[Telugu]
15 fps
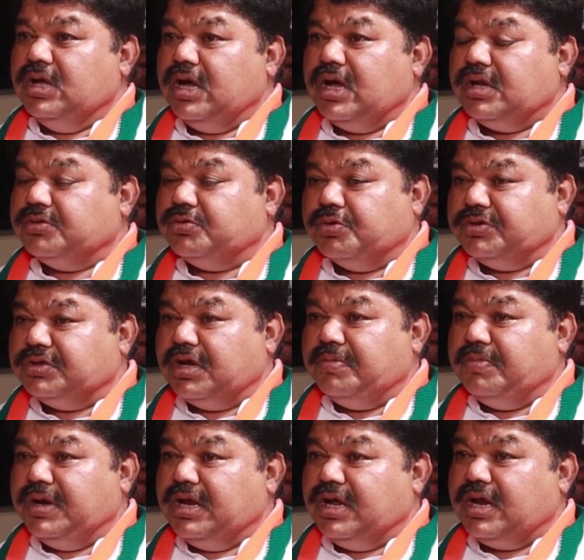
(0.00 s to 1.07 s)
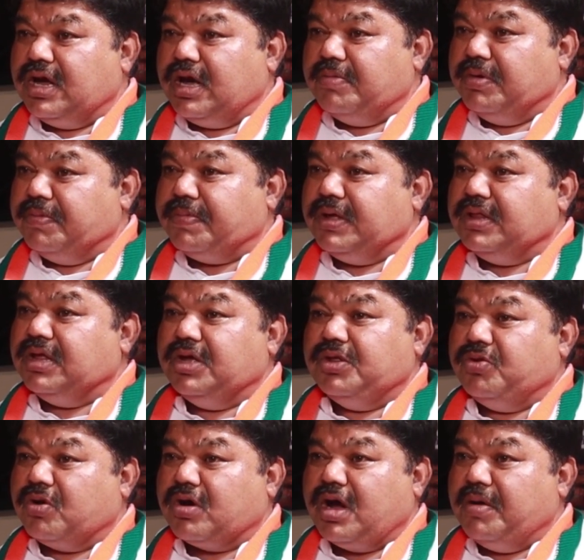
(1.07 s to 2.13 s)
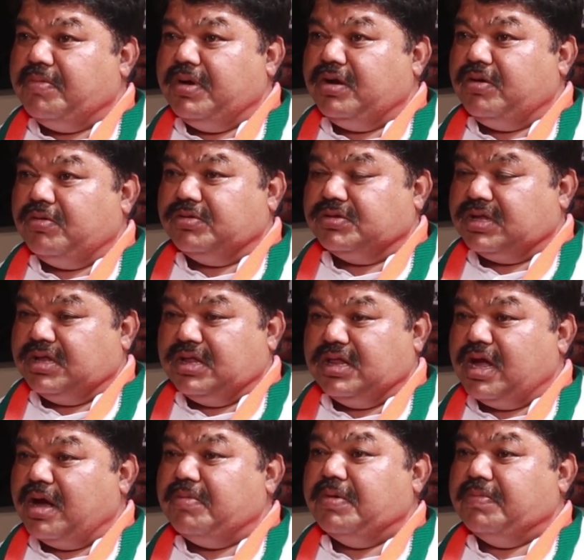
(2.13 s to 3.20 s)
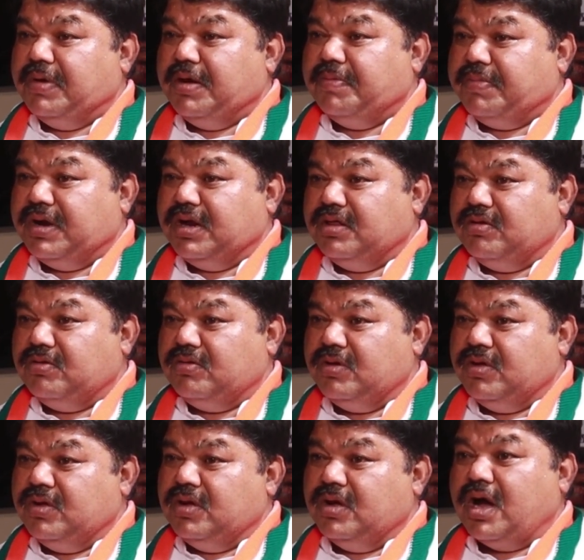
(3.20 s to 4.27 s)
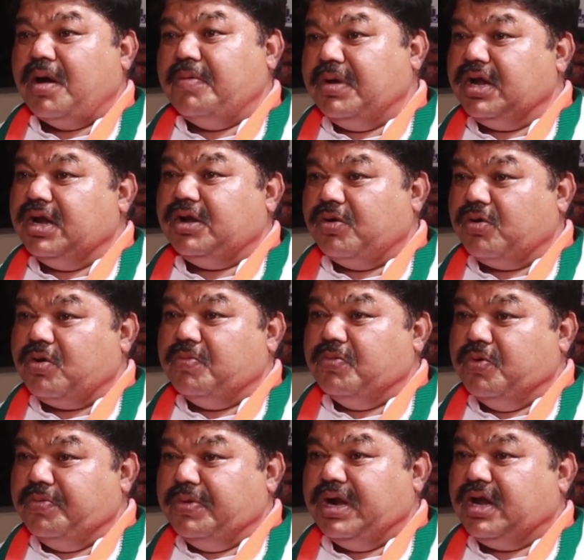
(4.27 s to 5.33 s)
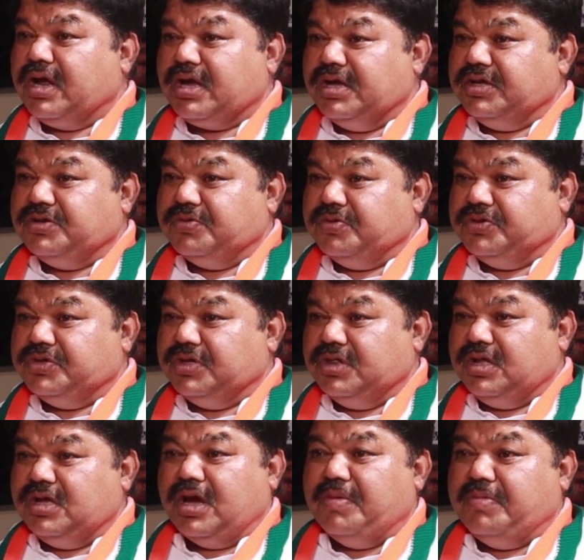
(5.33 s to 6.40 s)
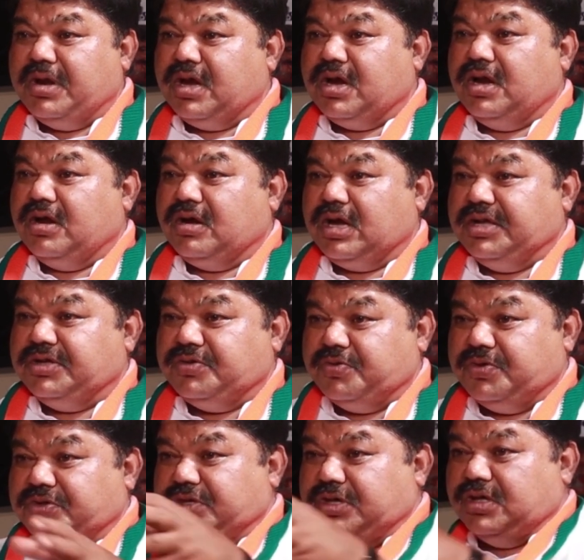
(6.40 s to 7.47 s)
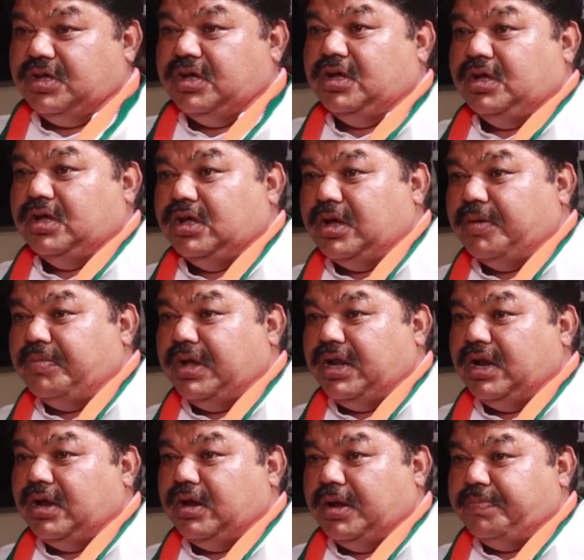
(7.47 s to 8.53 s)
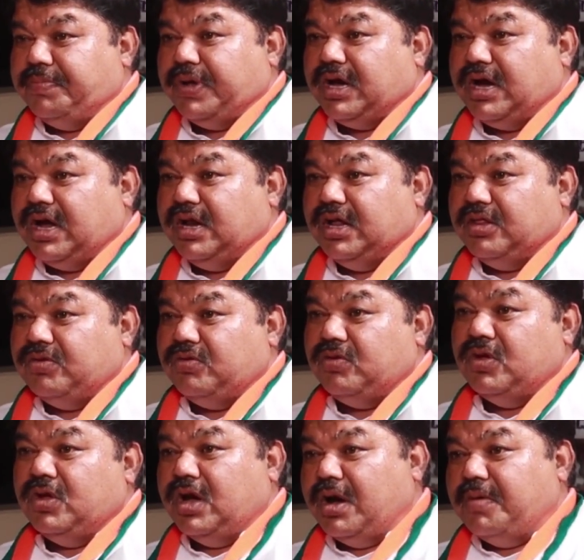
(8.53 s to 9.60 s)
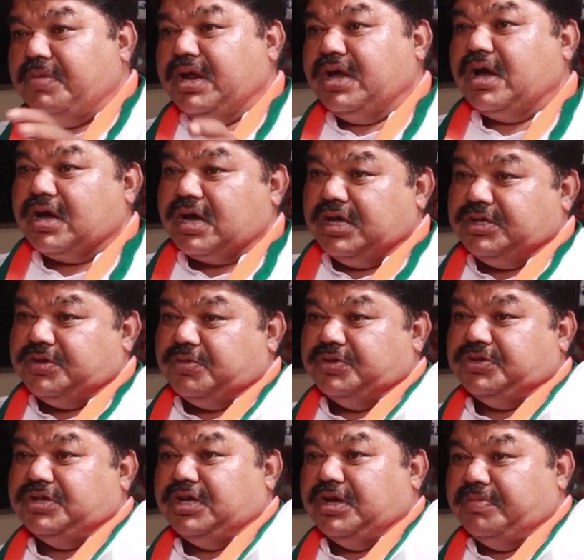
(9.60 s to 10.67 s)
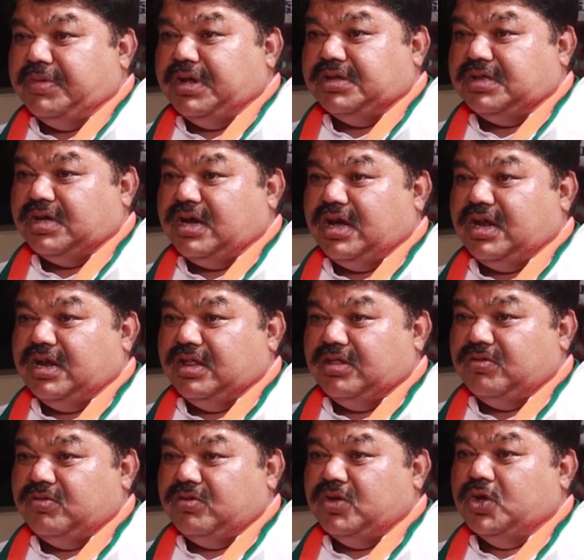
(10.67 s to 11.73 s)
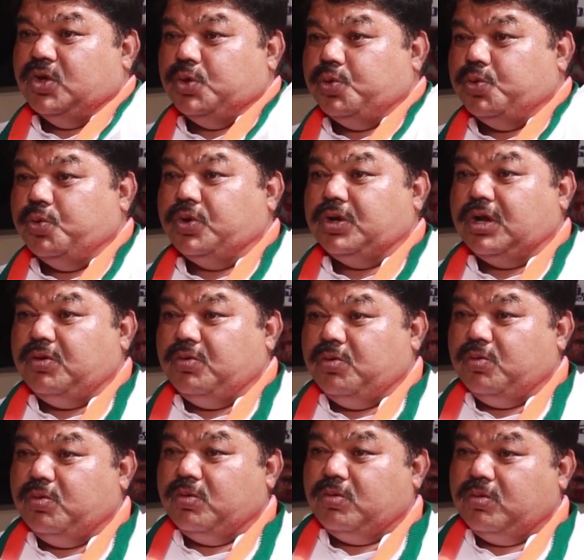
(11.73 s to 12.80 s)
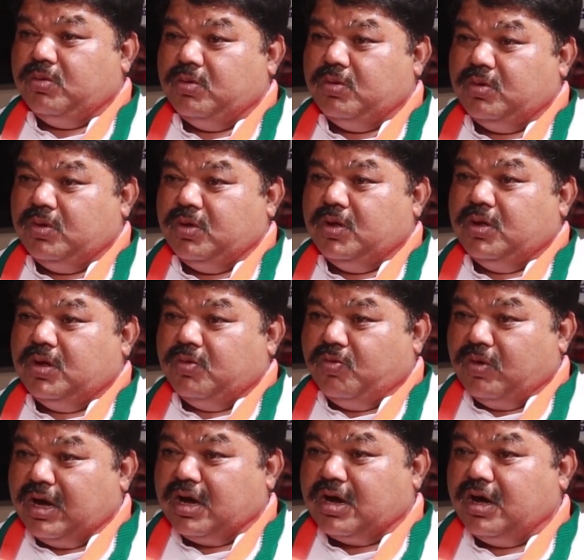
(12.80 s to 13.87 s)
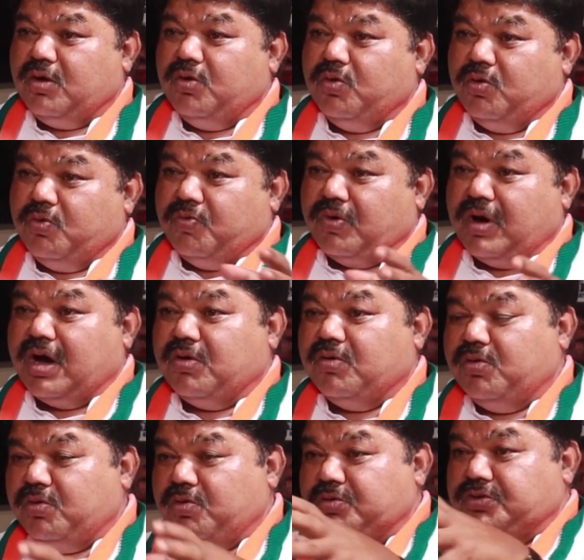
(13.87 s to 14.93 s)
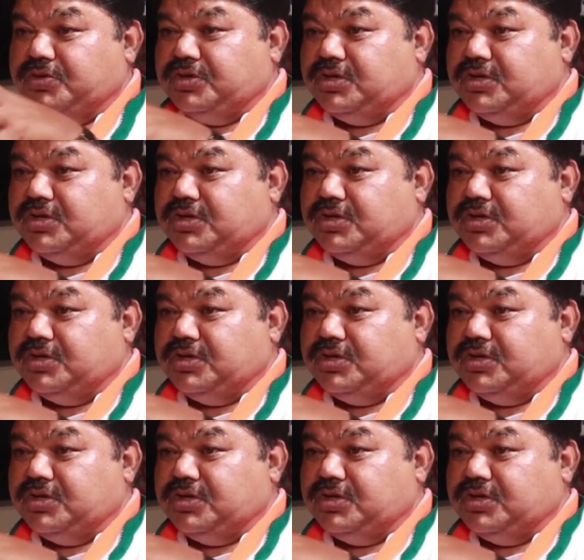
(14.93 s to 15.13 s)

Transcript: ఇవాళ సోషల్ మీడియాలో ఆమె పైన ఏదో కామెంట్లు వస్తుందని ఆమె భయపడదు ఆమె గిట్ట ఒక మూమెంట్లకెంచి వచ్చింది అమెరికాలోకించి వచ్చి ఎమ్మెల్యే ఎంపీ కాలేదు అమెరికాకించి వచ్చి ఎమ్మెల్సీ కాలేదు తూటలు వంకలు వాగులు